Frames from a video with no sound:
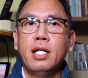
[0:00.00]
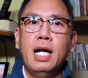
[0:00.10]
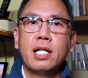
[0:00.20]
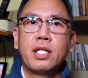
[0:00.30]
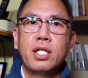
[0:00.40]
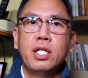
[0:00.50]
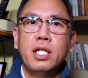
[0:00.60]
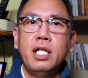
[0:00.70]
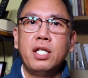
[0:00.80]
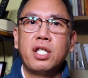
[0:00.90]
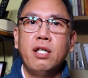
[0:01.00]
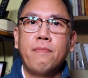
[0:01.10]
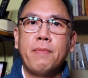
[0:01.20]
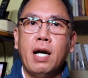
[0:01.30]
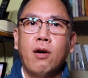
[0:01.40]
丧失意识
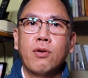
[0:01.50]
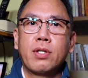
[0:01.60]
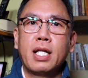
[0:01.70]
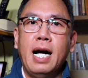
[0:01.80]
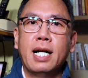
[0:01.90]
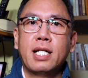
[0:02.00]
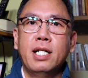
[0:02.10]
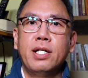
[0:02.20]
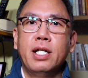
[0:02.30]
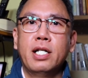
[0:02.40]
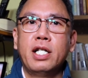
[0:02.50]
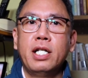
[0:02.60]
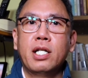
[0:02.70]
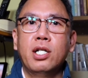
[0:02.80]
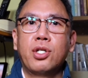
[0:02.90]
表达的能
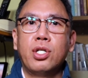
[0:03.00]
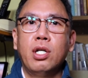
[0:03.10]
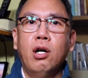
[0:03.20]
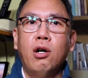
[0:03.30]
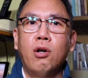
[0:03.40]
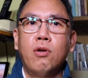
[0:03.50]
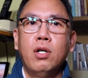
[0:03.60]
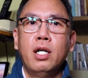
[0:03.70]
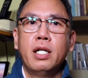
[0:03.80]
力的时候，